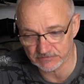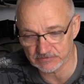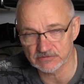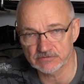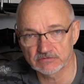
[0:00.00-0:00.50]

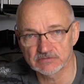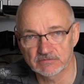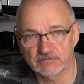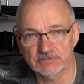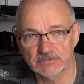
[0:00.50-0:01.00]
stosując
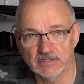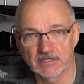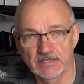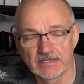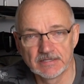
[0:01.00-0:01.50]
tą właśnie
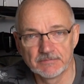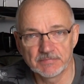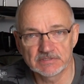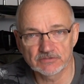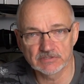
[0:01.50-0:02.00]

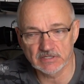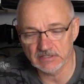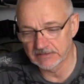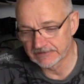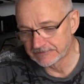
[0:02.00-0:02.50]
metodę
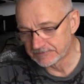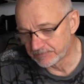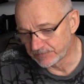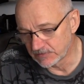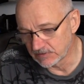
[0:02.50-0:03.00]

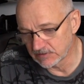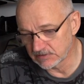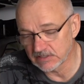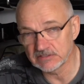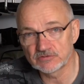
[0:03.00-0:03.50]
e,
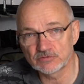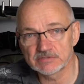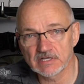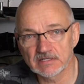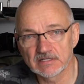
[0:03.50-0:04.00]
na
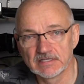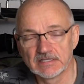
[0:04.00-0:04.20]
intruza.